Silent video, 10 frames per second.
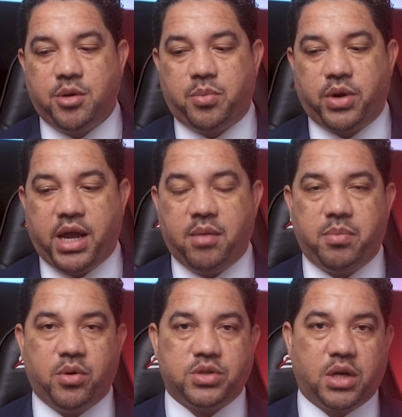por
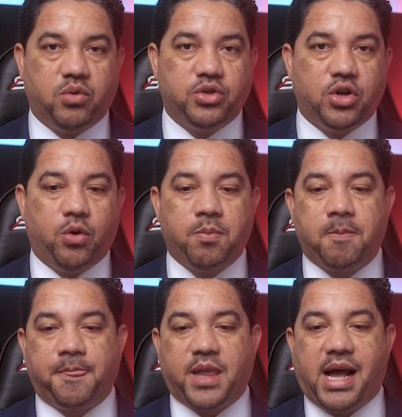ejemplo, según yo,
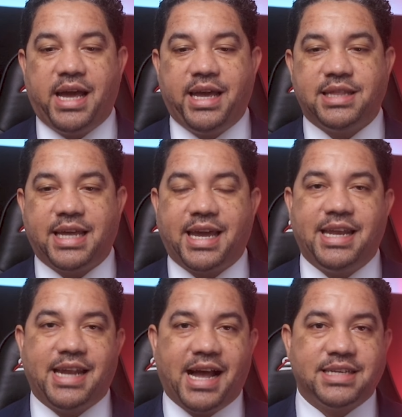hay gente que
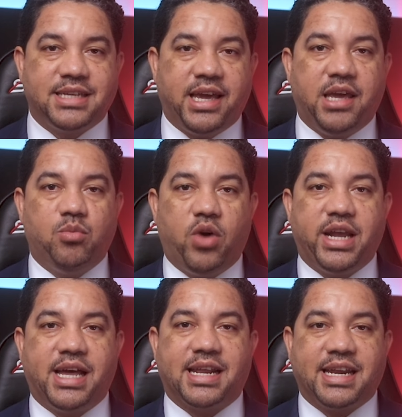nace y
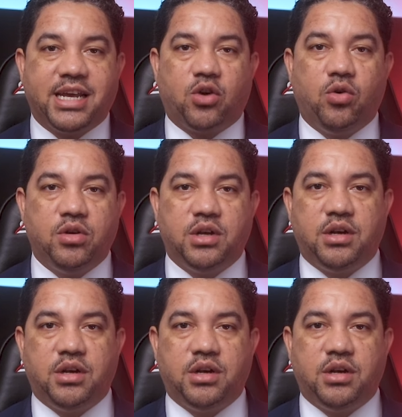muere rico,